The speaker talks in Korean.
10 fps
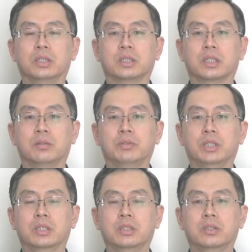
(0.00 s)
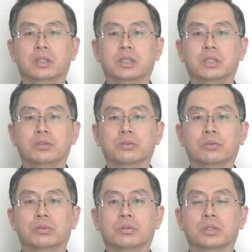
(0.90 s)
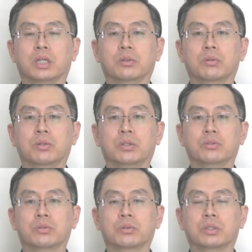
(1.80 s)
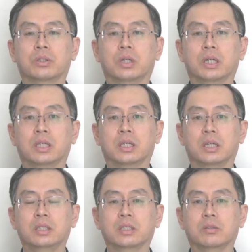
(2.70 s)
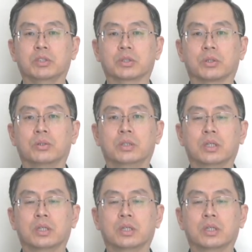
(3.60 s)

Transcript: 사람들이 끌어안아주고 다독거려주고 그러하다라는 느낌이죠.